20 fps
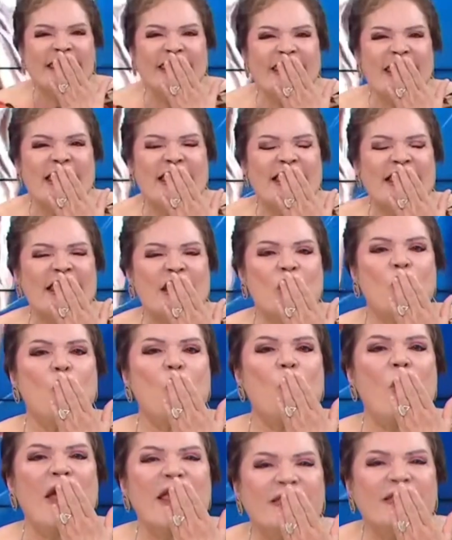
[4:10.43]

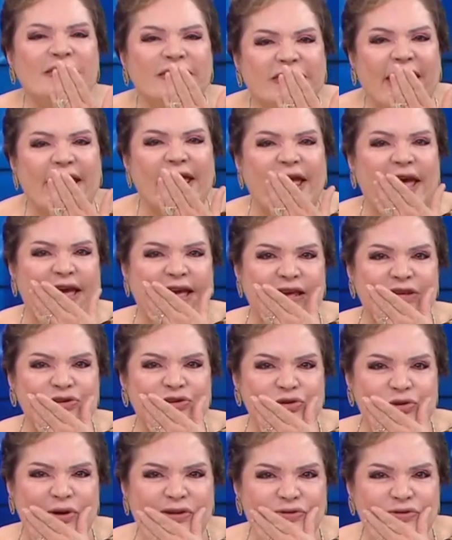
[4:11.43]
delincuente haya
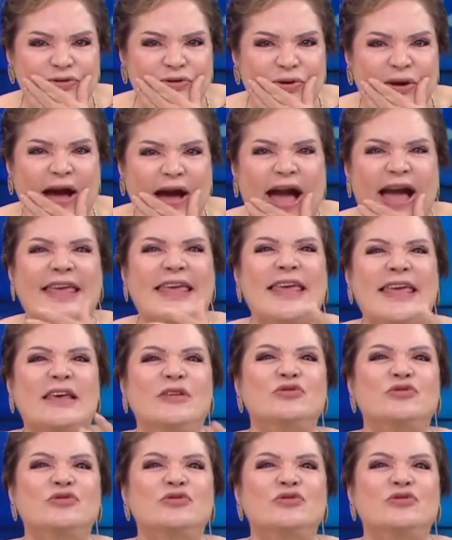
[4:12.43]
hecho eso a quien